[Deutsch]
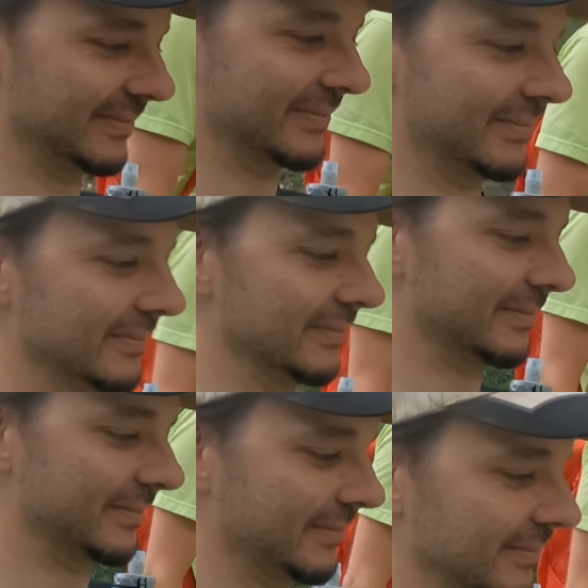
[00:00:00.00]
aber in der Tat
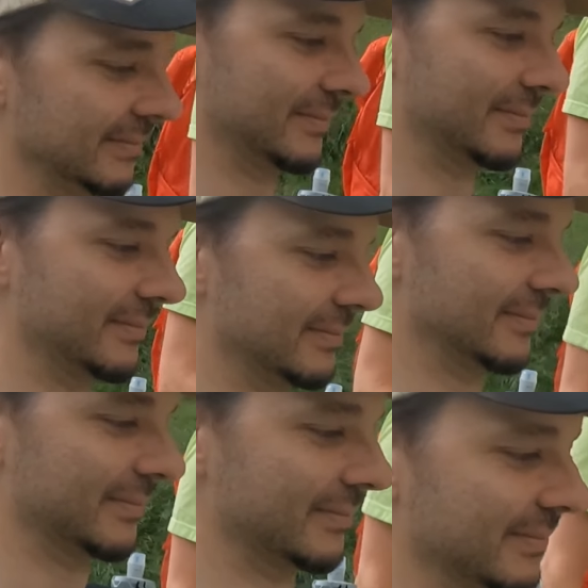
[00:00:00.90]
sind es andere Hobbys.
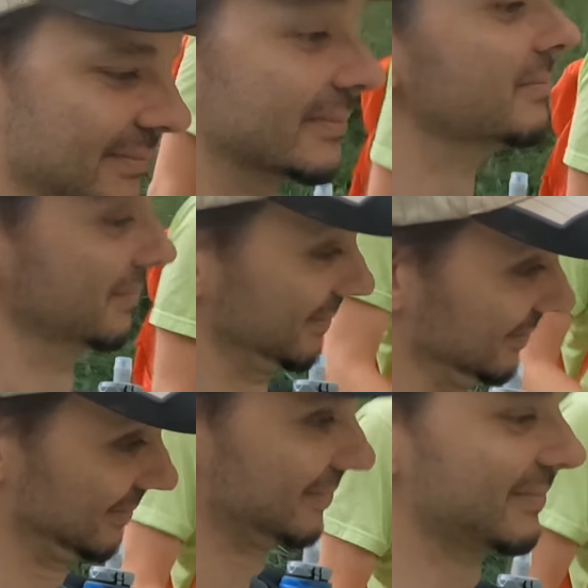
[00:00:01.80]
Äh,